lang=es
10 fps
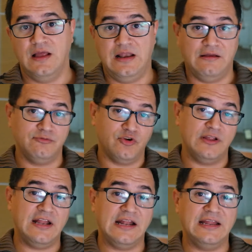Las
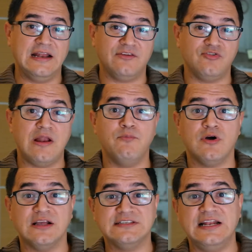autoridades de la Liga Nacional
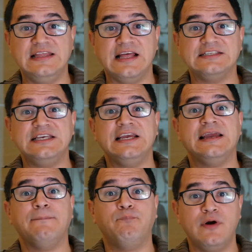buscan salida sin
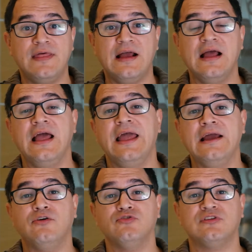que puedan
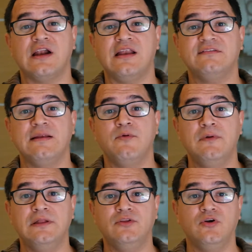encontrarla hasta el
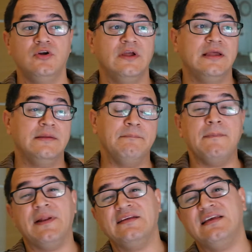momento. Me
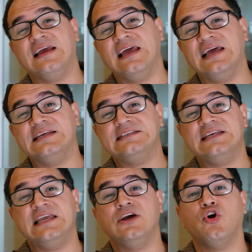parece que
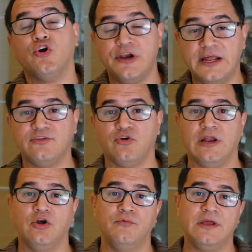es incorrecto que
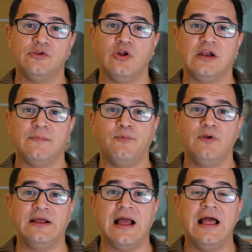el gobierno de la
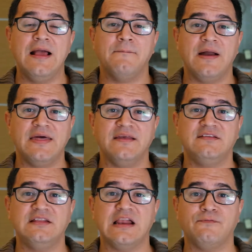República vaya a
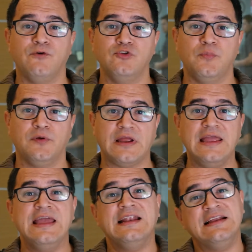destinar fondos porque
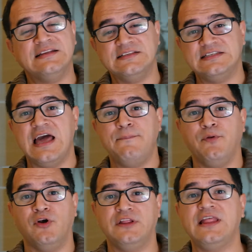hay necesidades
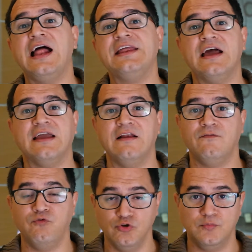prioritarias que el
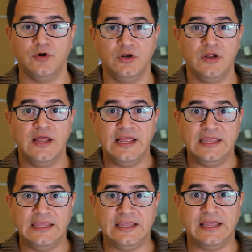fútbol
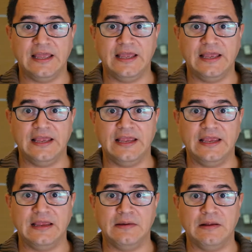y que
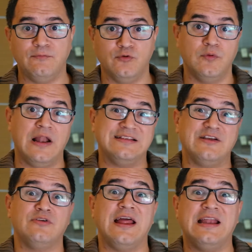eh, el fútbol al
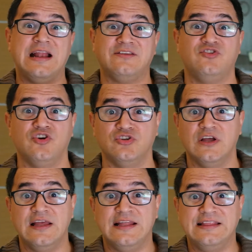ser una generación
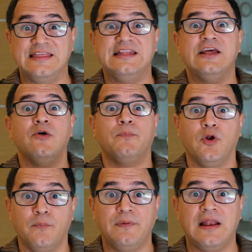de dinero
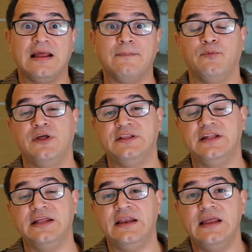propia la que puede
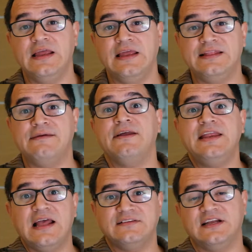tener, eh,
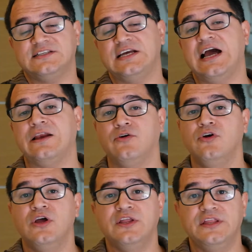debería hacerse cargo
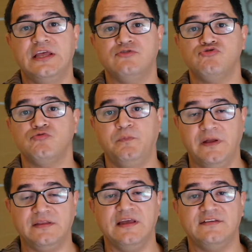de sus
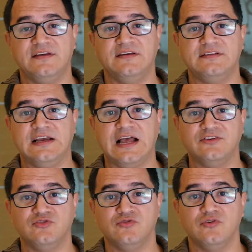pérdidas en este
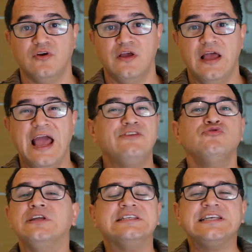caso. Es
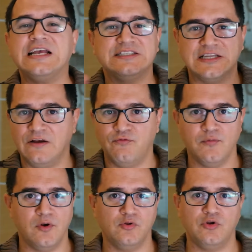un desastre el
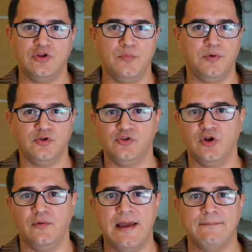fútbol hondureño por donde
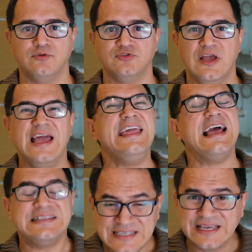lo veamos. Y
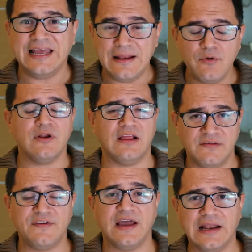así queremos
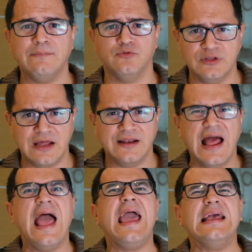clasificar al Mundial.
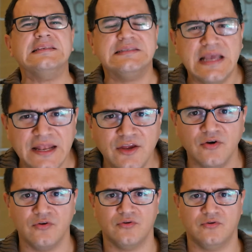¿En serio?